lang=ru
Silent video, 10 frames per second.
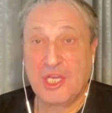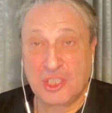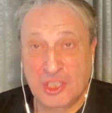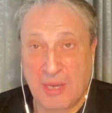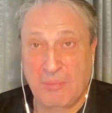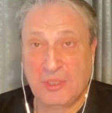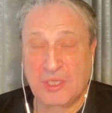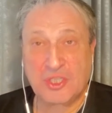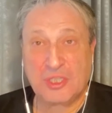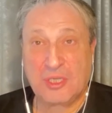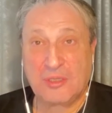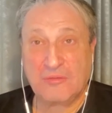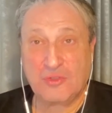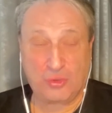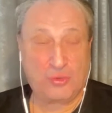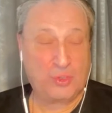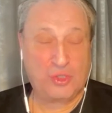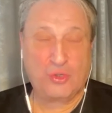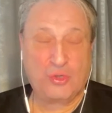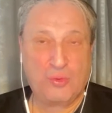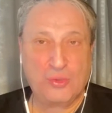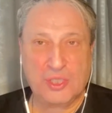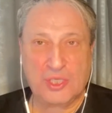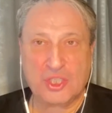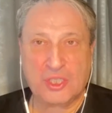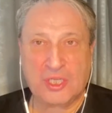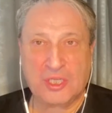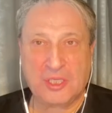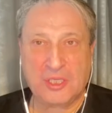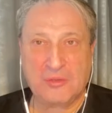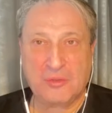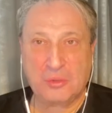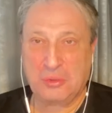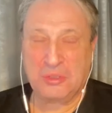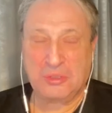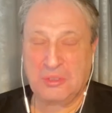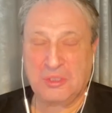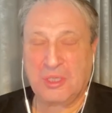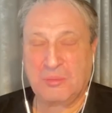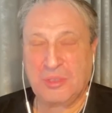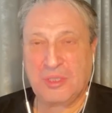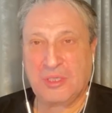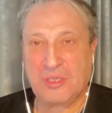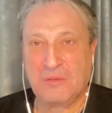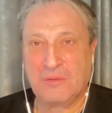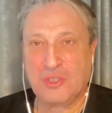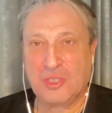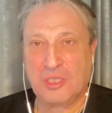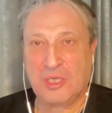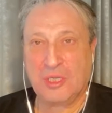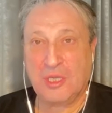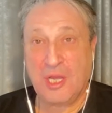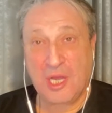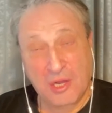И Запад ожидал. Что думаете, только Путин ожидал это от него? Нет, Запад это от него ожидал.